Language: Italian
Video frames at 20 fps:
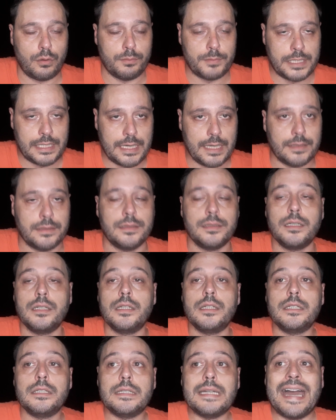Milan,
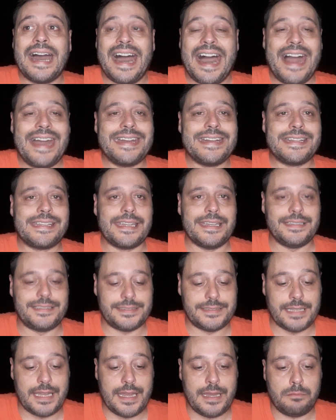anche
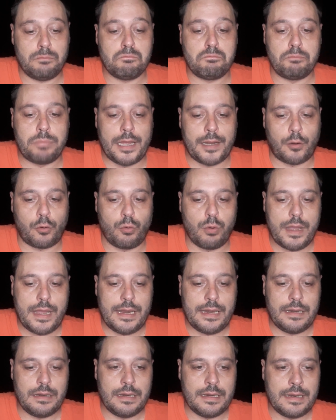se per
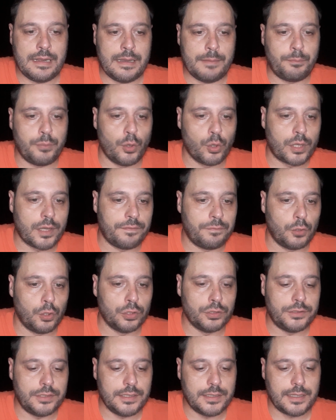quelle poche
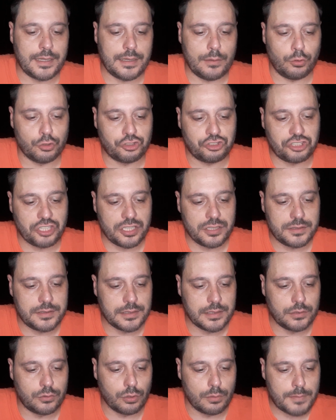fonti che ho
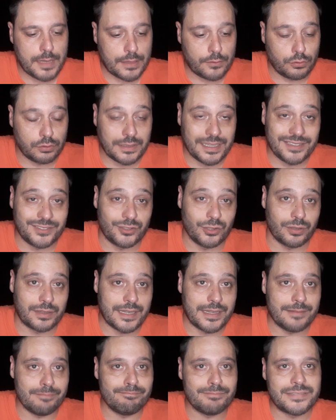sentito mi hanno detto
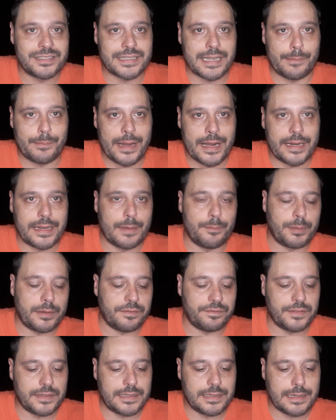che Scamacca
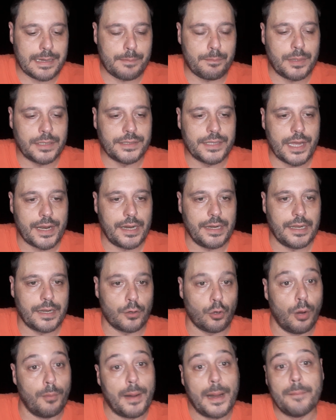preferirebbe andare alla
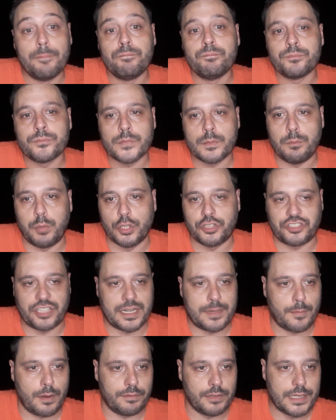Roma. Poi
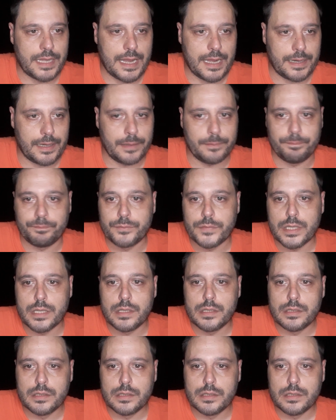staremo a vedere, eh.